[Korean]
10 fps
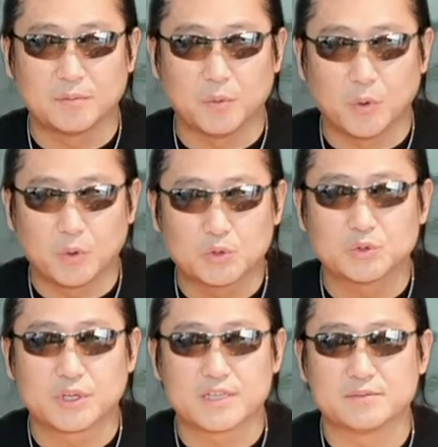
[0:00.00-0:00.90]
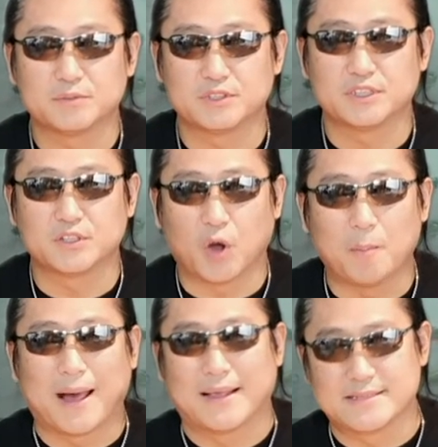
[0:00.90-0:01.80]
모르고 계신 분들이 더
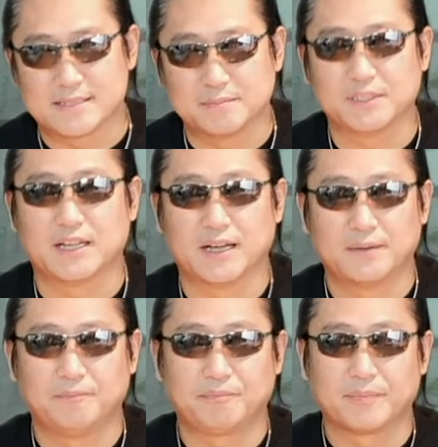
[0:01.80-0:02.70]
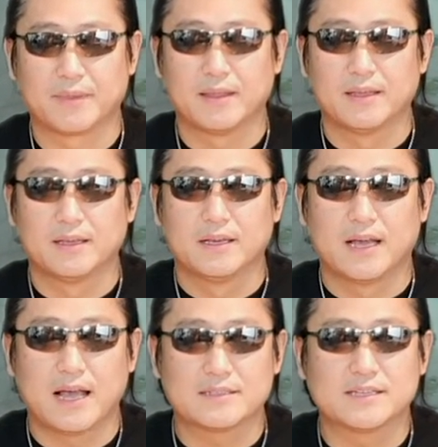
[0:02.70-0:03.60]
많습니다.
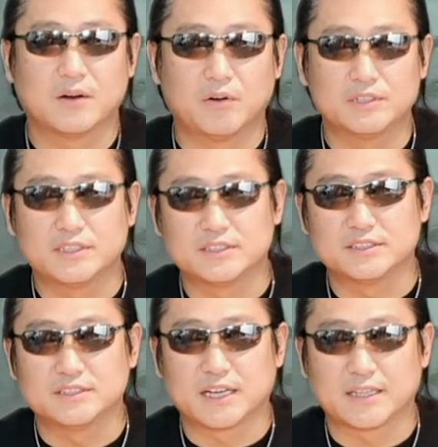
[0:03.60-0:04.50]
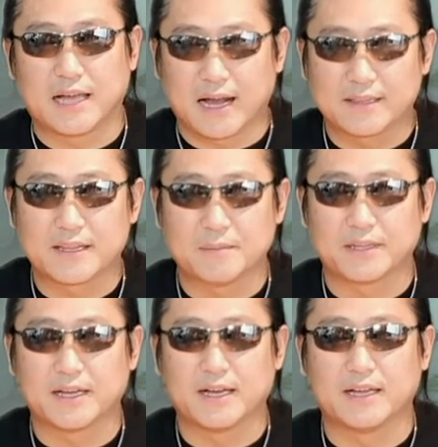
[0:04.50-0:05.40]
항상 어디든지 제가 나갈
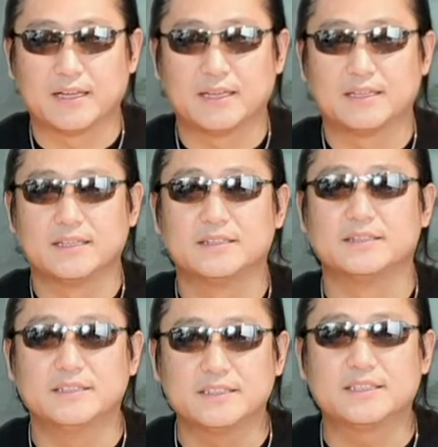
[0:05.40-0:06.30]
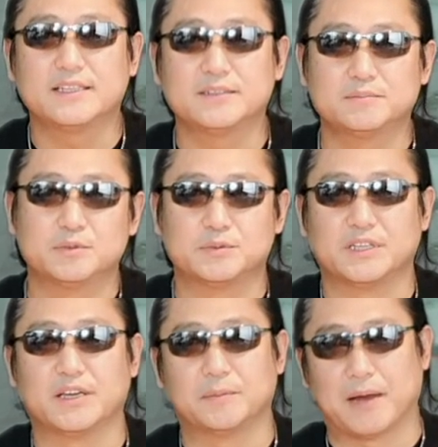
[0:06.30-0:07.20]
때마다 느끼는
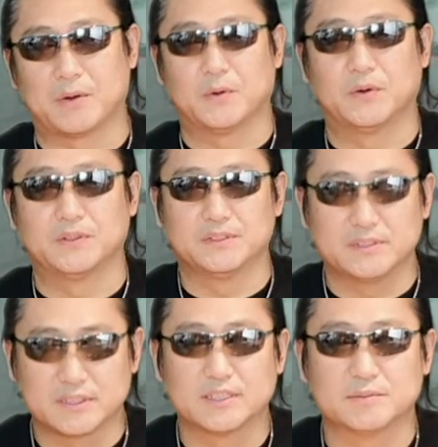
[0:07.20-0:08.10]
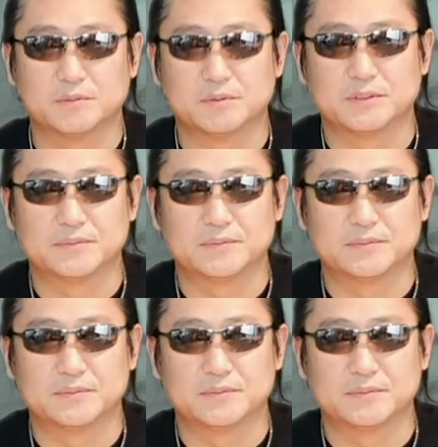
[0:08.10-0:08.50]
부분이에요. 바로 느끼는 부분.